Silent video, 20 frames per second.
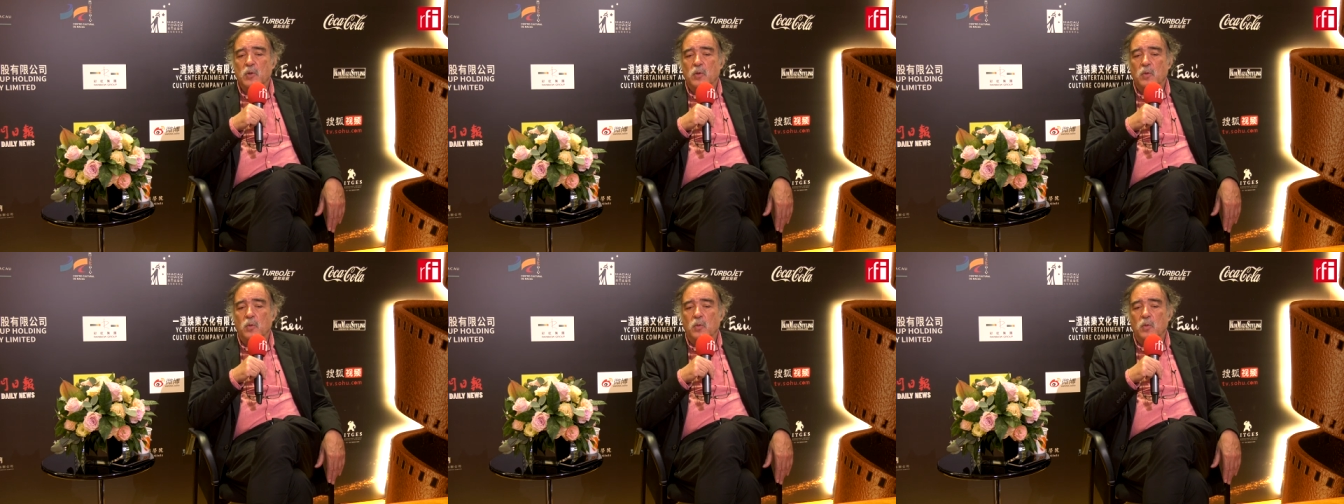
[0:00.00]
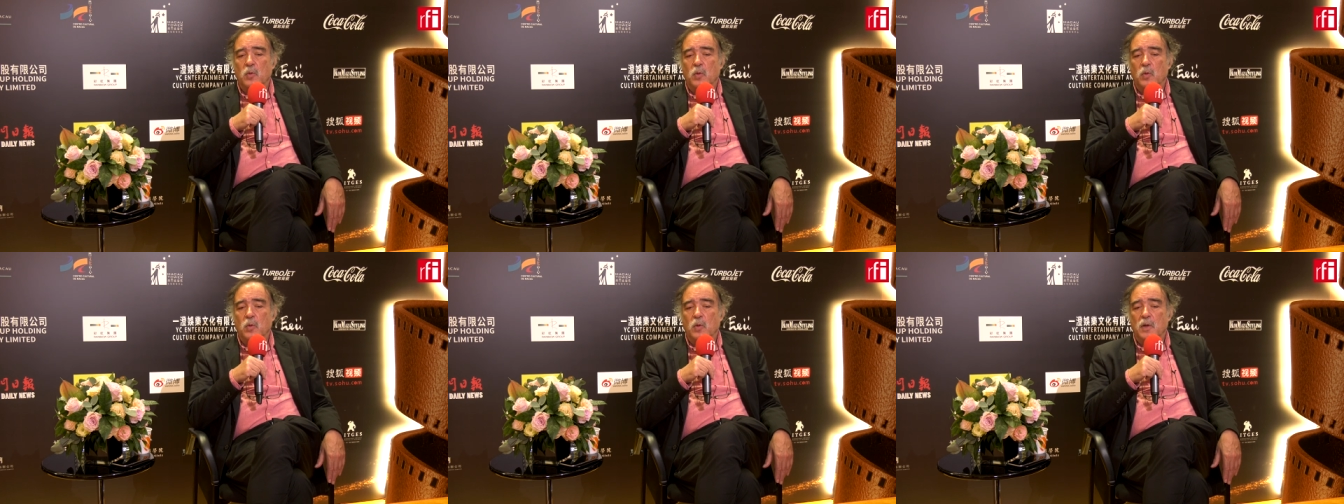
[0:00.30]

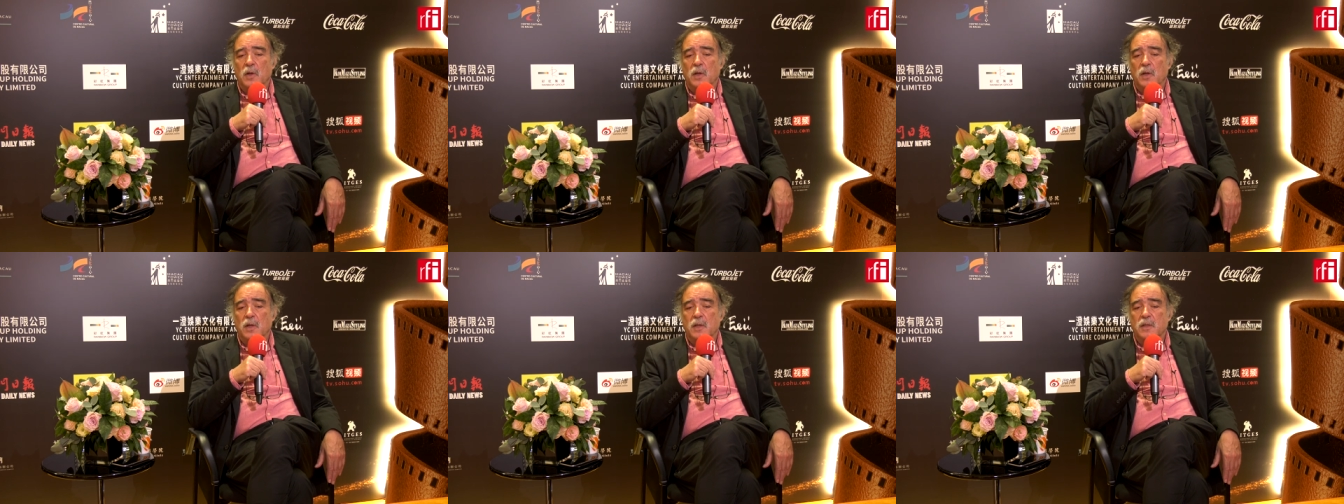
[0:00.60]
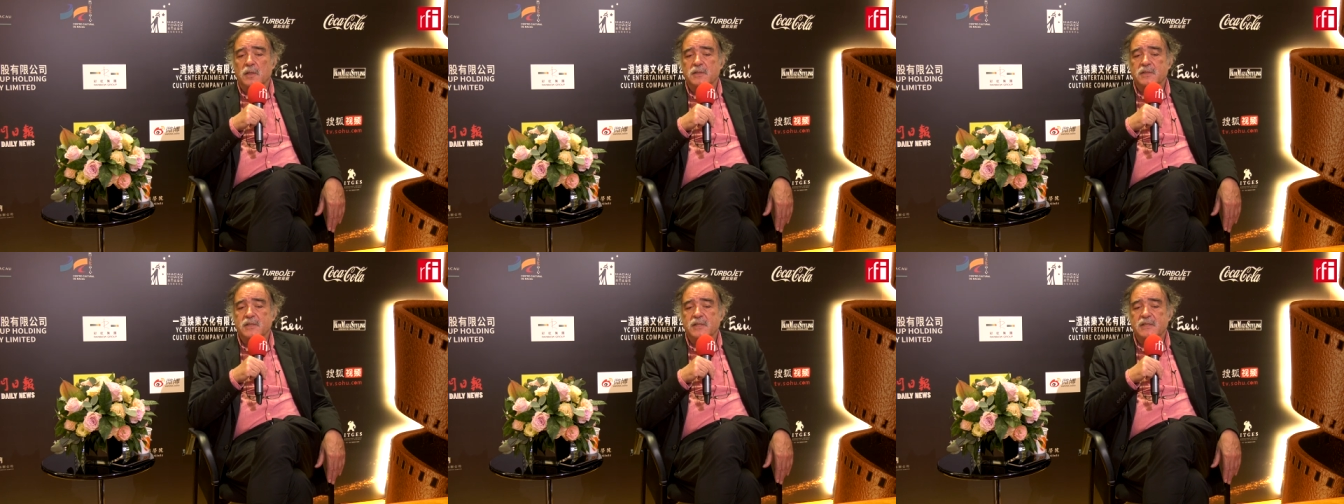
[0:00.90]
o,
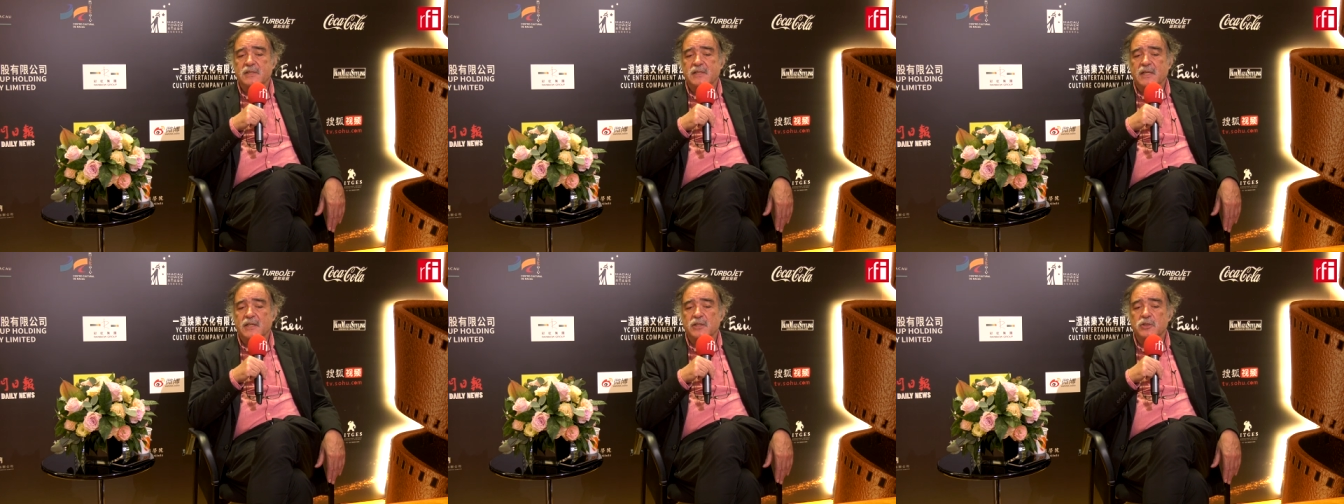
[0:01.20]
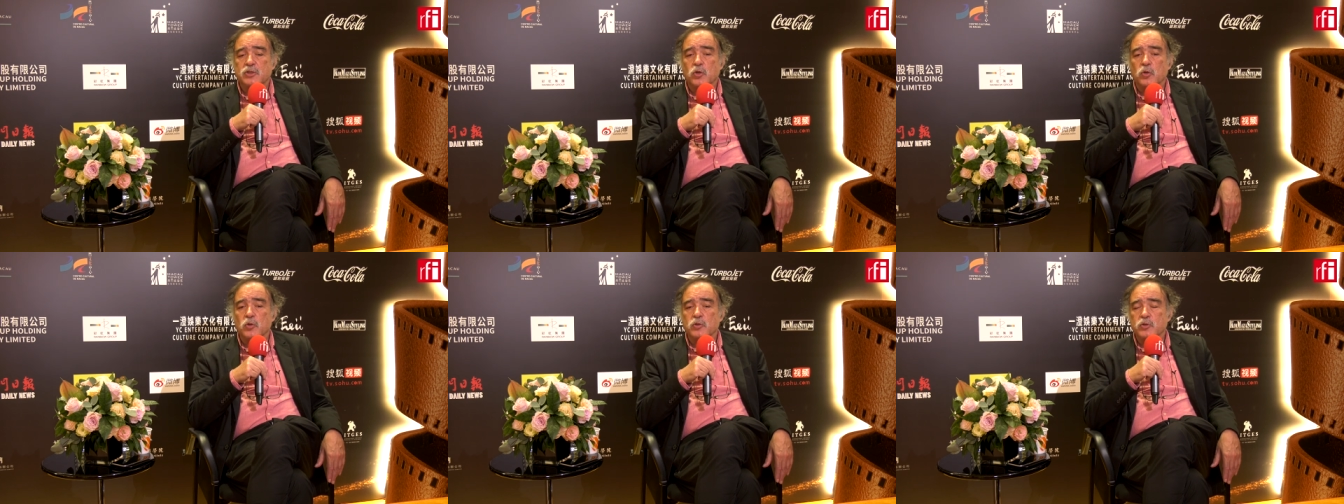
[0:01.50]
ah, se quiser,
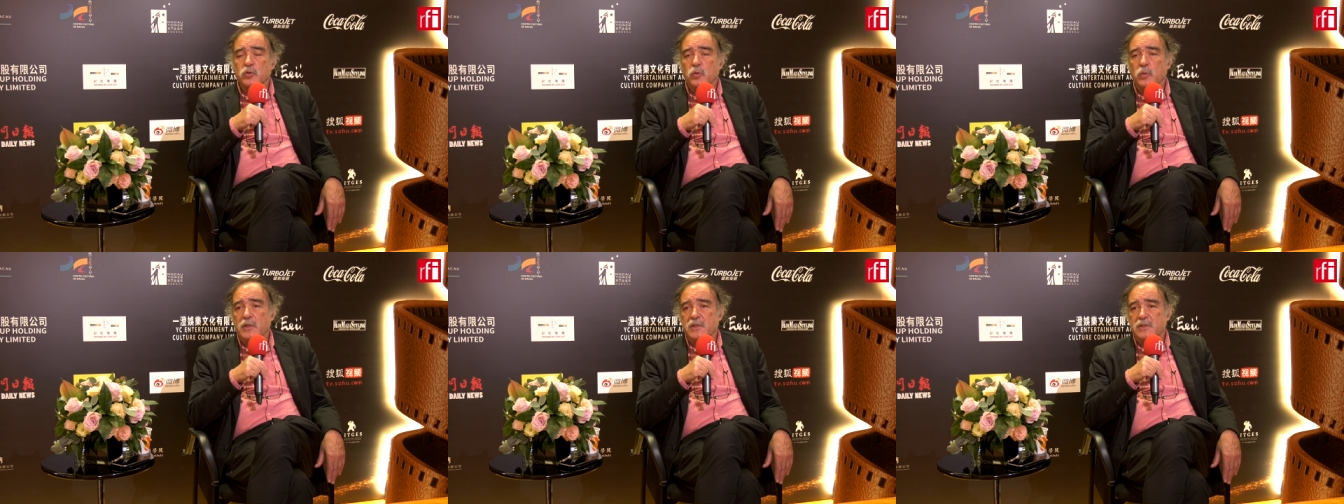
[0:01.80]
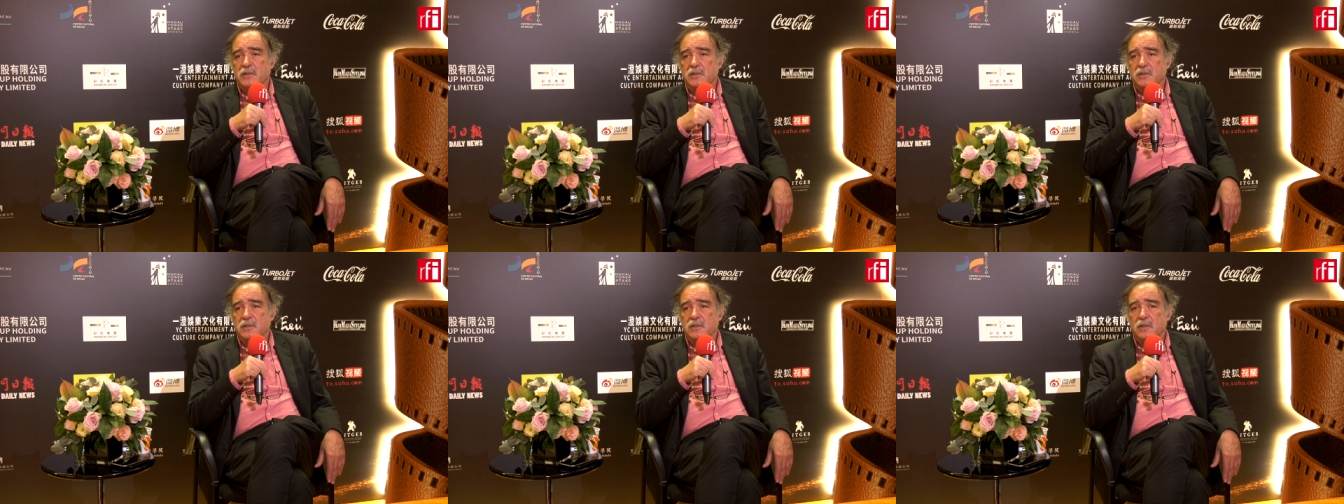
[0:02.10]
as
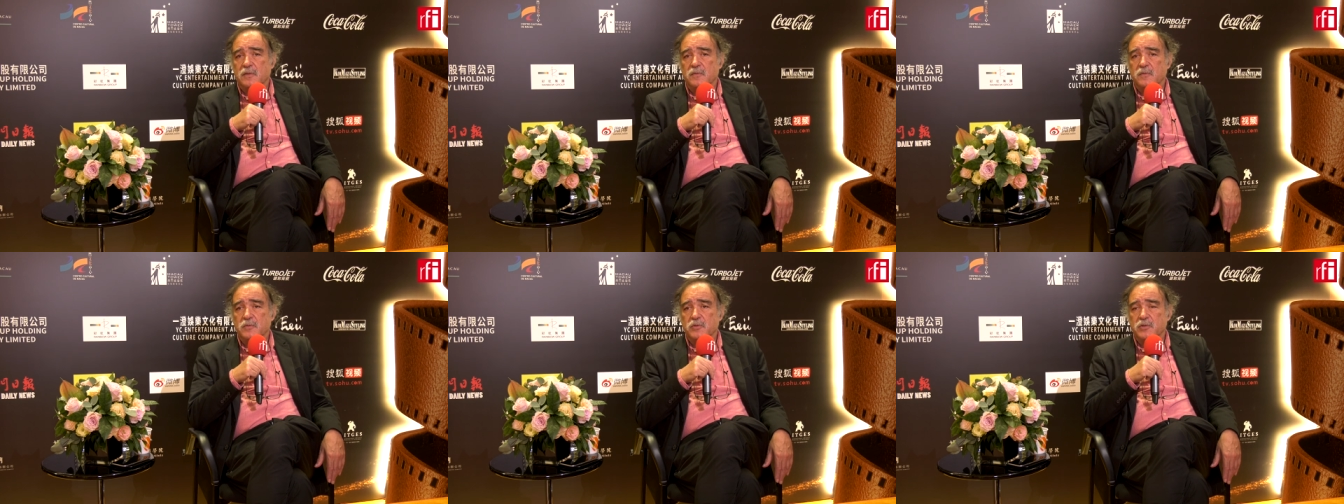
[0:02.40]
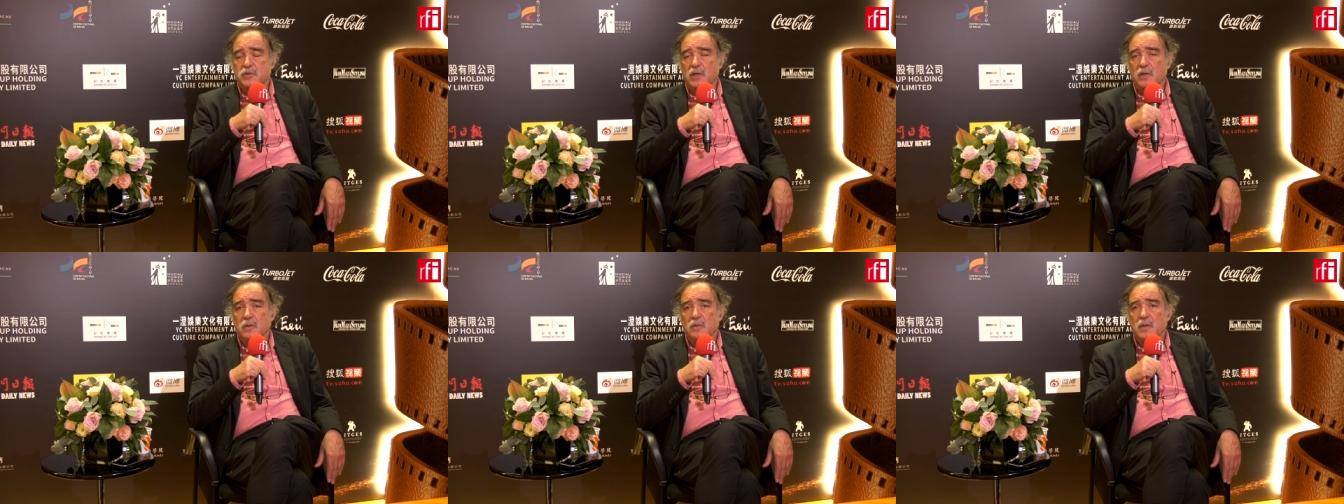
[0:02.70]
consequências da
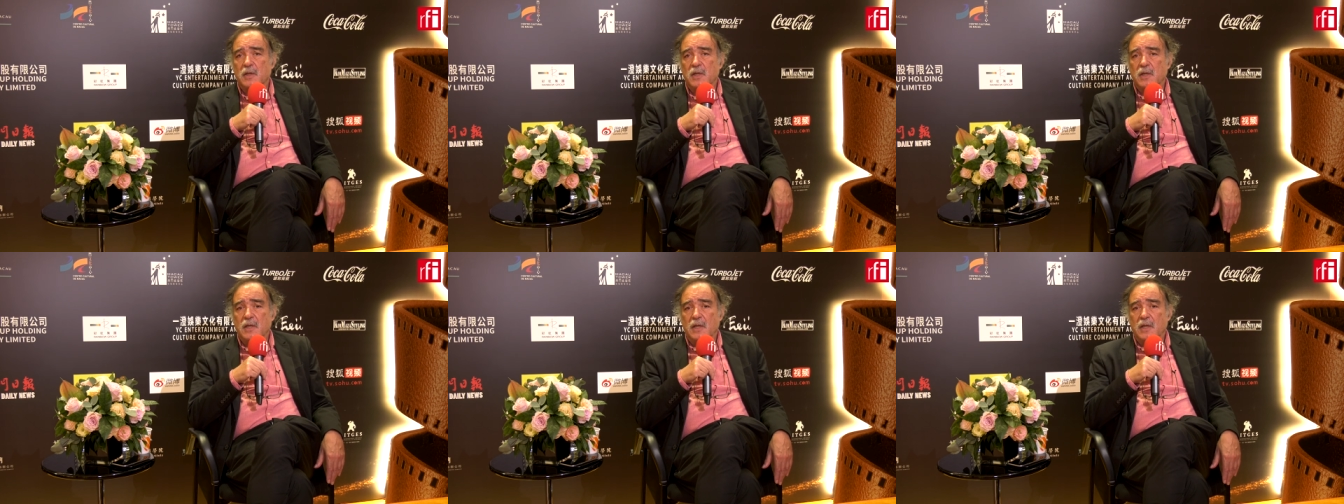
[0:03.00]
Revolução